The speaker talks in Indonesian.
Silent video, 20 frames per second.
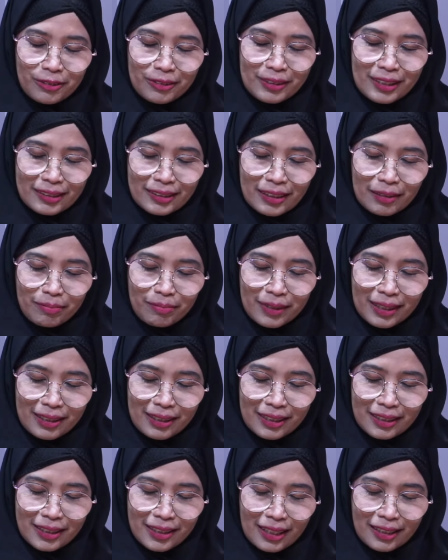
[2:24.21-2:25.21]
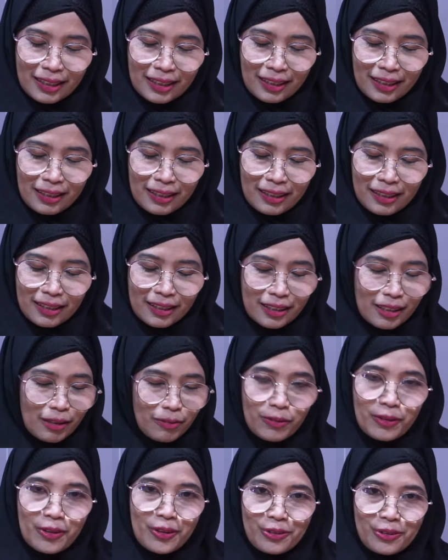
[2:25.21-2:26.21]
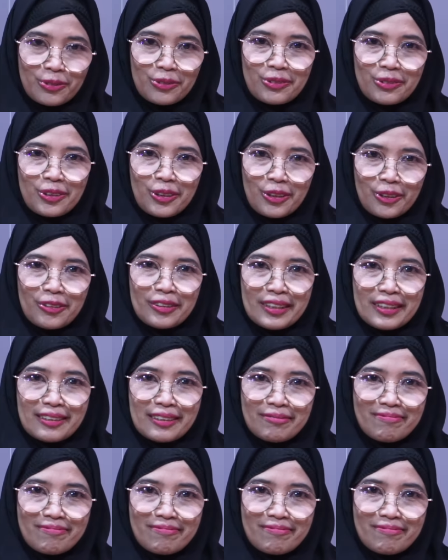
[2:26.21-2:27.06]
udatan min lisani yafqahu qawli.